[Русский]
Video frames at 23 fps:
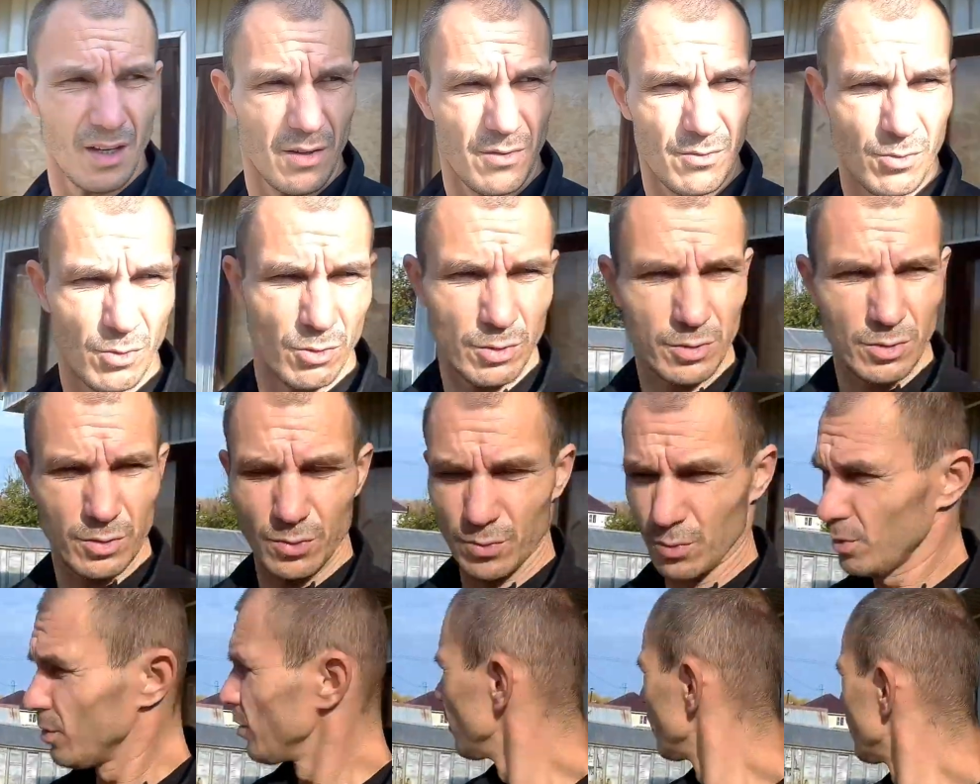Вот,
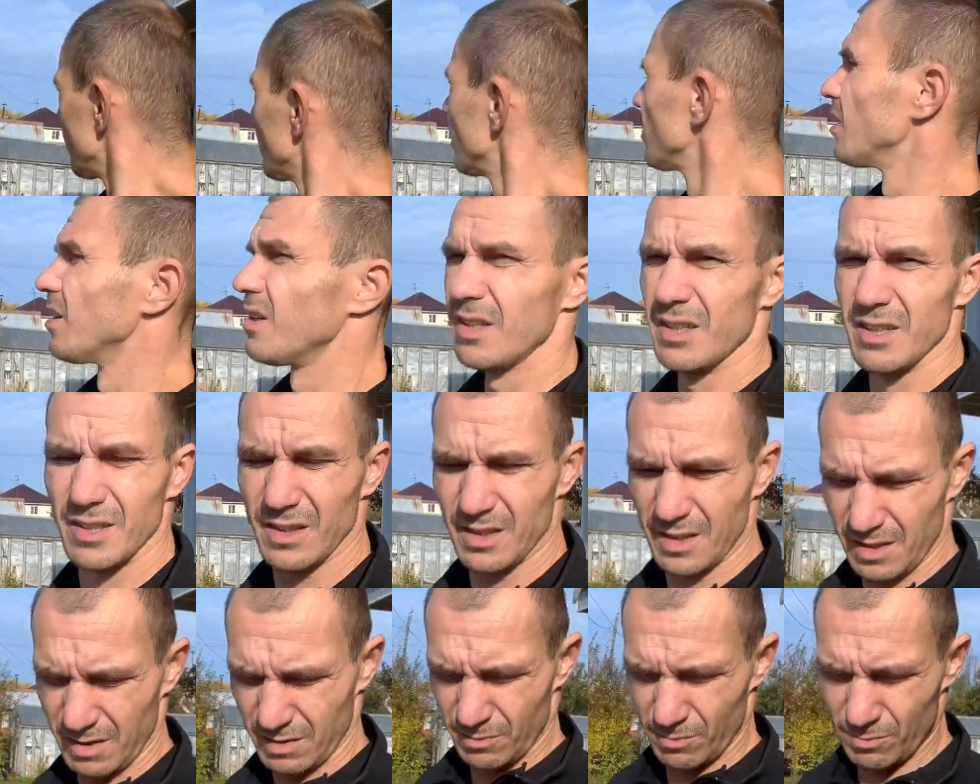ну и
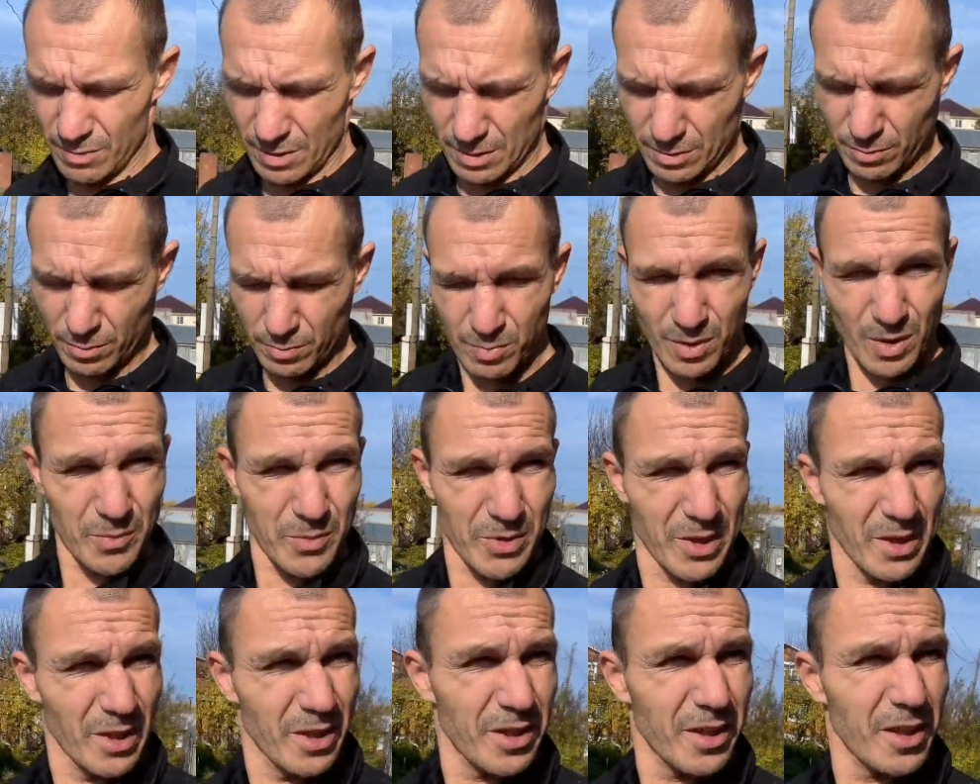у нас тут
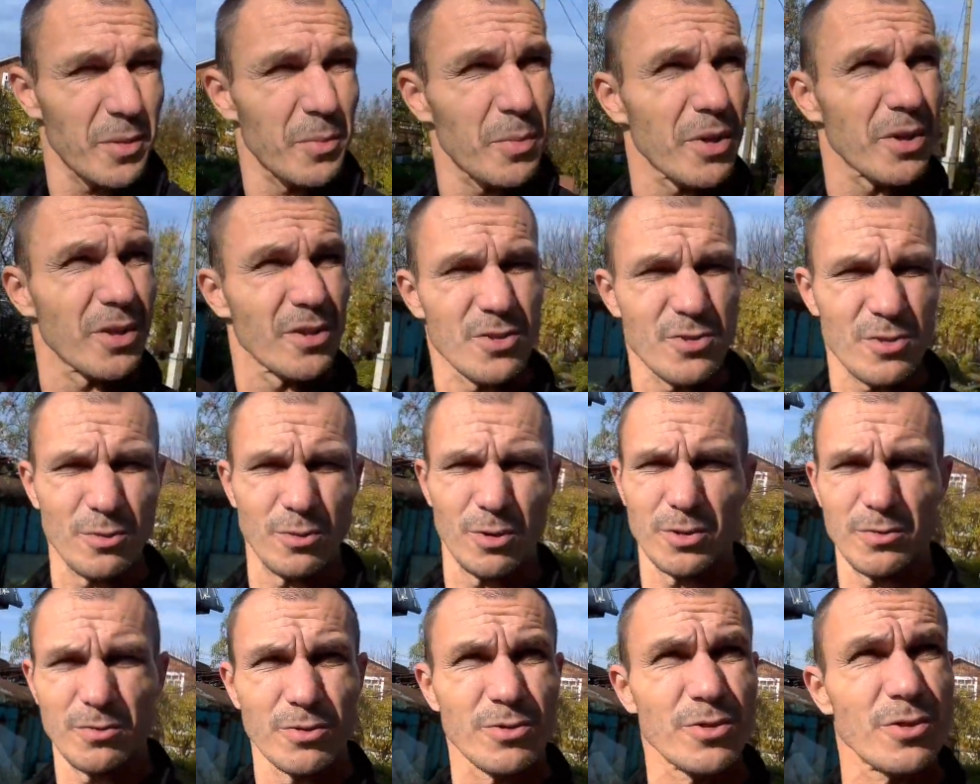бабье лето опять
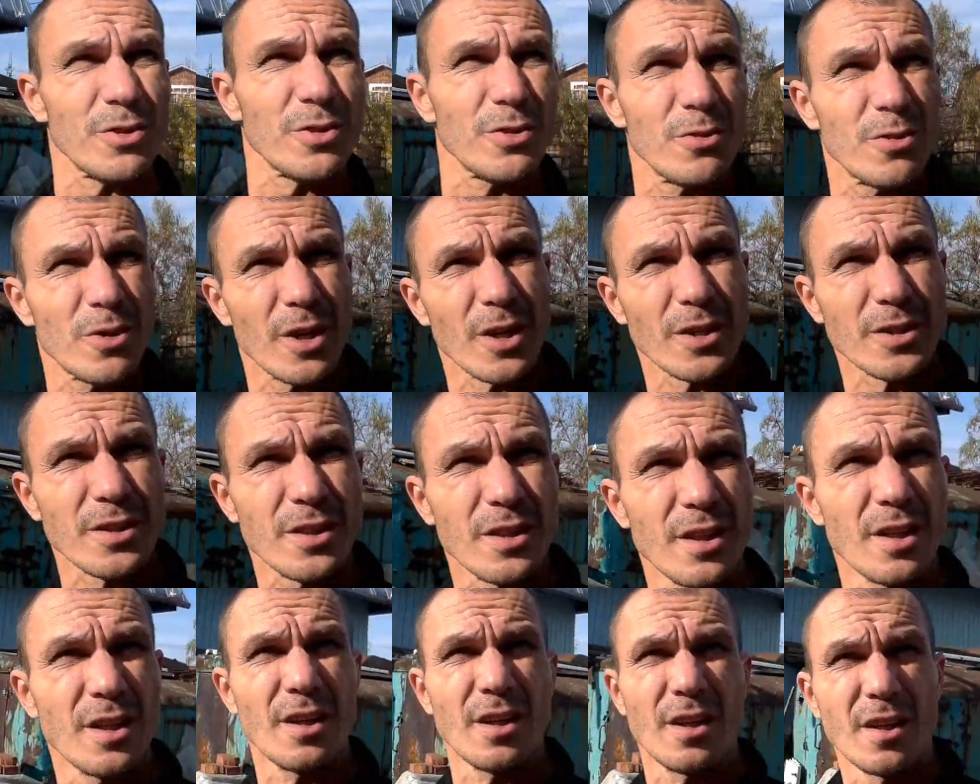началось в очередной раз.
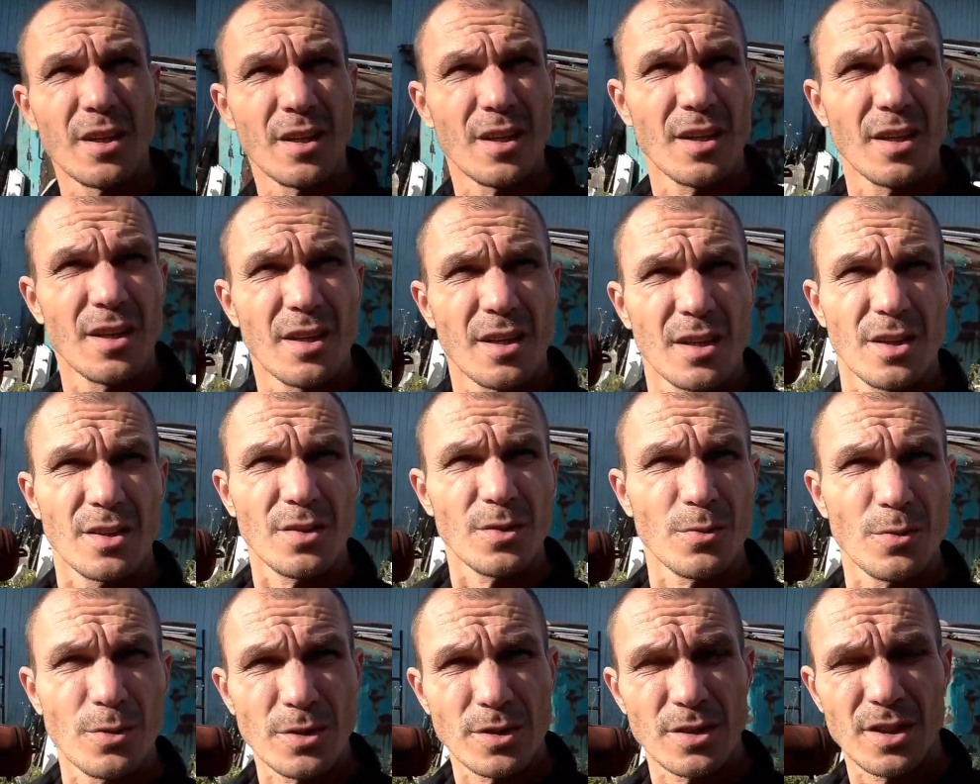
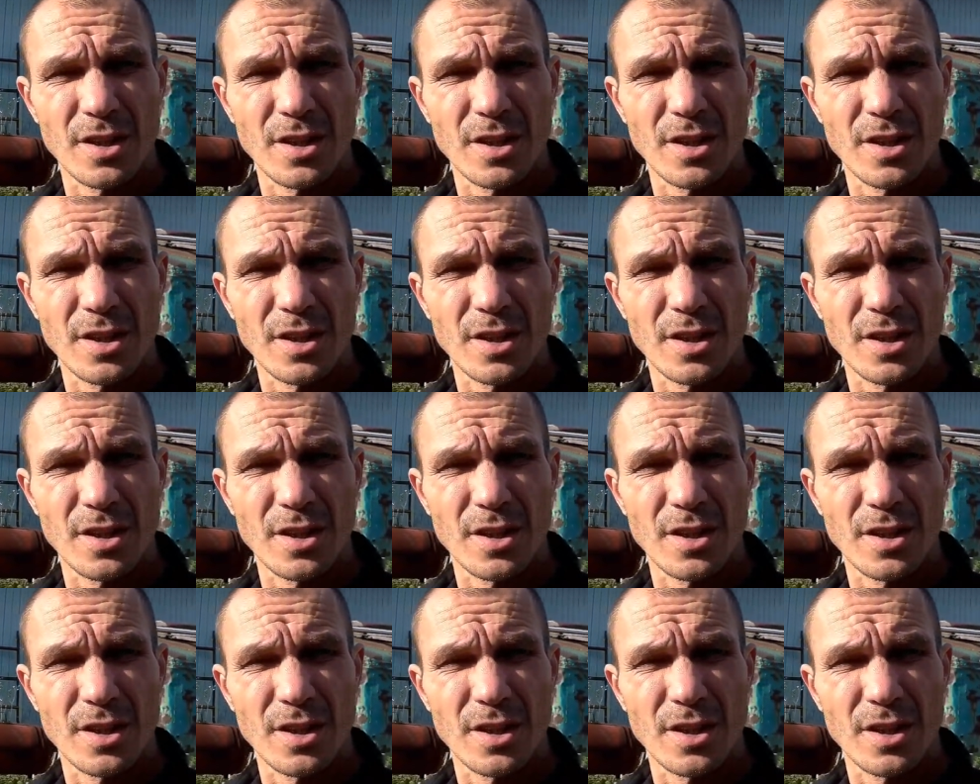Ну и